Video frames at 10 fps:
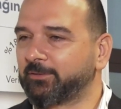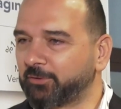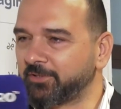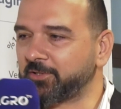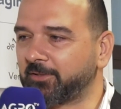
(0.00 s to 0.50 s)

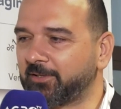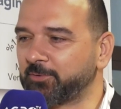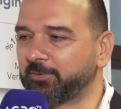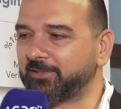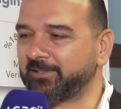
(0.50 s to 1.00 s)
Çok teşekkürler.
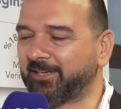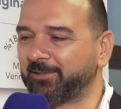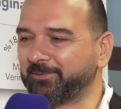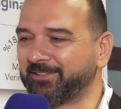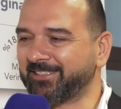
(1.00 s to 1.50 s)
Çok iyi. Sağ
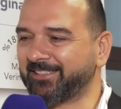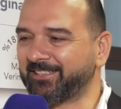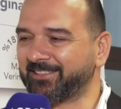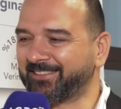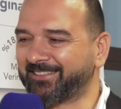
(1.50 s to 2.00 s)
olun.
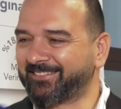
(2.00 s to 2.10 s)
Sizler?